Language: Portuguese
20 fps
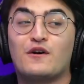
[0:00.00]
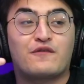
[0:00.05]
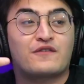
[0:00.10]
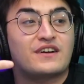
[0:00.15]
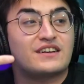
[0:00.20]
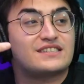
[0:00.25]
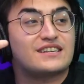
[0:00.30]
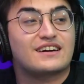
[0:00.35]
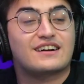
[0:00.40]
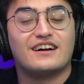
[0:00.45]
fica
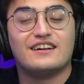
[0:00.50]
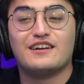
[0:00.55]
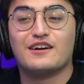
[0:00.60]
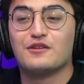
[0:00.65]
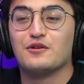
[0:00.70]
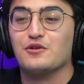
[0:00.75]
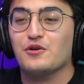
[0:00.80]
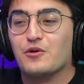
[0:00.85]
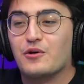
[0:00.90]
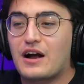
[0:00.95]

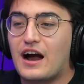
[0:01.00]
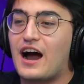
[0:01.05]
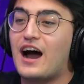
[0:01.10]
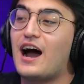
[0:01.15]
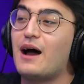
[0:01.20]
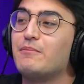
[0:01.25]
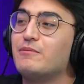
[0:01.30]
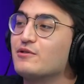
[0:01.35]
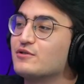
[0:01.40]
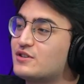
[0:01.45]
sacaneando o Lil
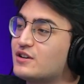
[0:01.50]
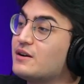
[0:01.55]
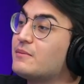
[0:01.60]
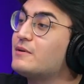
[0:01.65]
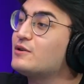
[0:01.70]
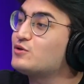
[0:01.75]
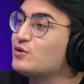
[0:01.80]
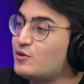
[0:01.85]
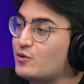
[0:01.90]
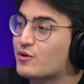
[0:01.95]
Gabi, não sei o quê,
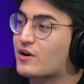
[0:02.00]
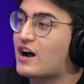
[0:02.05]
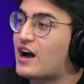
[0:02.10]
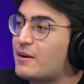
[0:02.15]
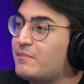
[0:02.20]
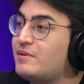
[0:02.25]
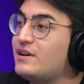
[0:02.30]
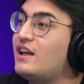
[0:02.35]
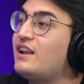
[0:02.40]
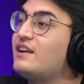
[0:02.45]
mas o Lil
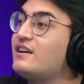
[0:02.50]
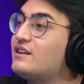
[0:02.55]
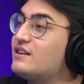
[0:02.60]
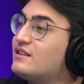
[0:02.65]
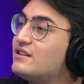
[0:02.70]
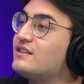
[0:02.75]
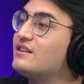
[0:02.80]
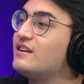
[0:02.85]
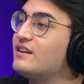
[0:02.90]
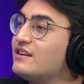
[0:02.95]
Gabi, ele
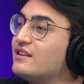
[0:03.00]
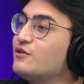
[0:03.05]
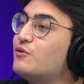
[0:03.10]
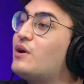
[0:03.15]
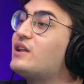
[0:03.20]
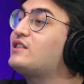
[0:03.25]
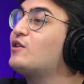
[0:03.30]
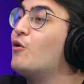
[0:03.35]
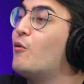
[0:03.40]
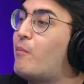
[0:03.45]
não é
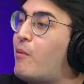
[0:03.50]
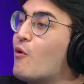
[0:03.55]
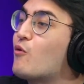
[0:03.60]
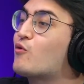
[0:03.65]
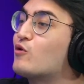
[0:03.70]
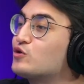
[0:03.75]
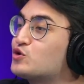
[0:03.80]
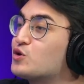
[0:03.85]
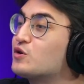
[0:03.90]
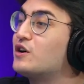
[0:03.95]
tão bom
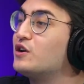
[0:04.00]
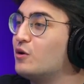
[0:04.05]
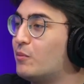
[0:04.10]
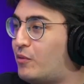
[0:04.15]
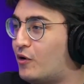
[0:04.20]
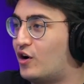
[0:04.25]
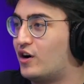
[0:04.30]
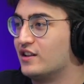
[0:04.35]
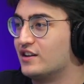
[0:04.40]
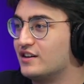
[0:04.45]
quanto jogando
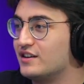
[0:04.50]
bola. Não é